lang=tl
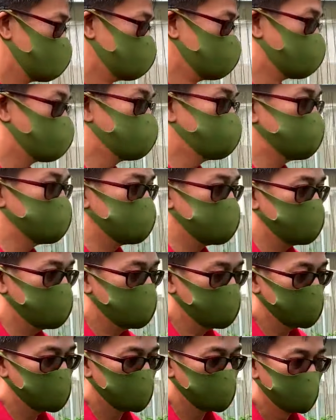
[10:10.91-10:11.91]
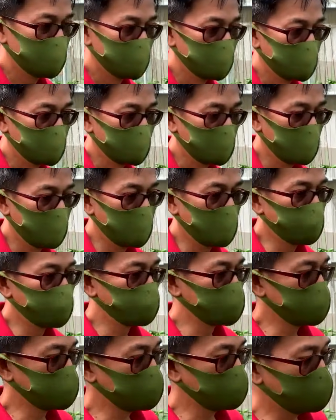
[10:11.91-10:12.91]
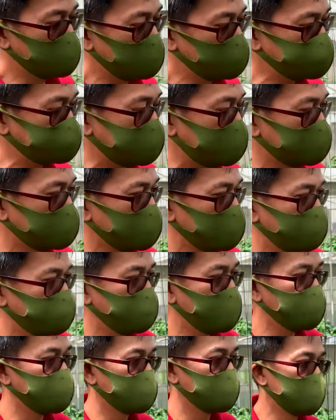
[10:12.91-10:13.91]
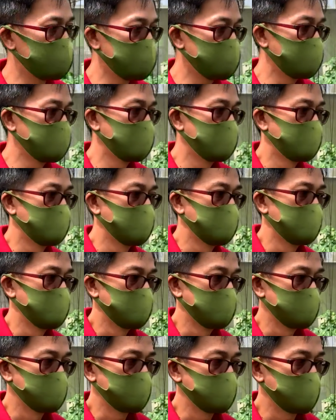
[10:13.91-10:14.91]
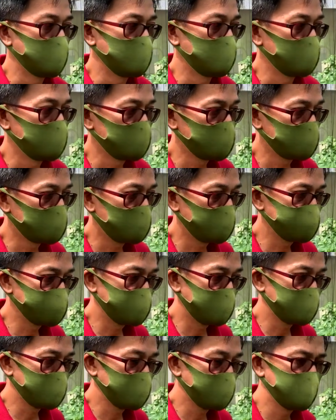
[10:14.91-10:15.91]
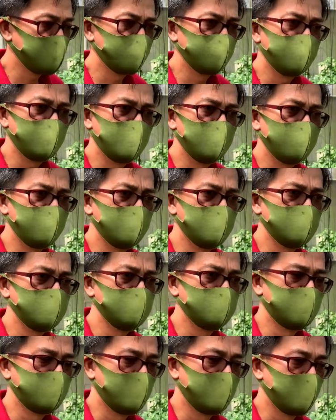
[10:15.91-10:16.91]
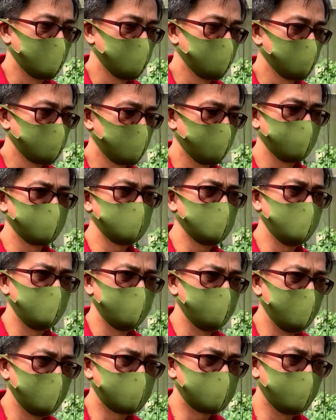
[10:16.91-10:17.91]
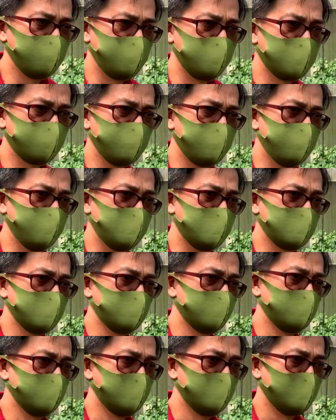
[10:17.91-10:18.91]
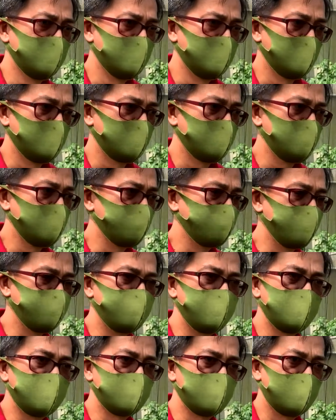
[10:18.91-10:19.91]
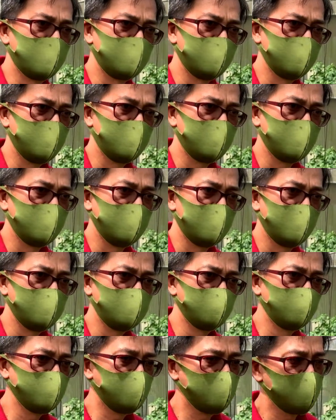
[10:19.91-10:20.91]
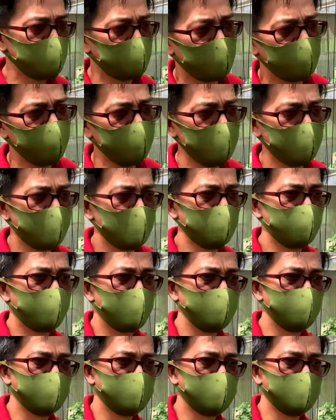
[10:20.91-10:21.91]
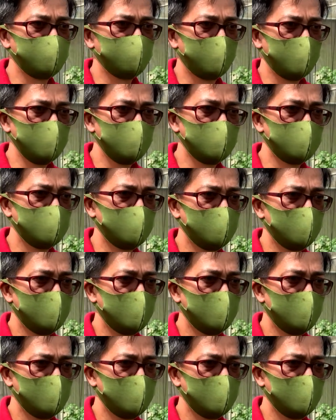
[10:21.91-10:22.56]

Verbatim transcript: Normally, for uh, for the whole life cycle pepper, uh, crop cycle in the Philippines is around, kami kasi in days kami nagbibilang, no? 150 to 180 days, which is roughly about 5 to 6 months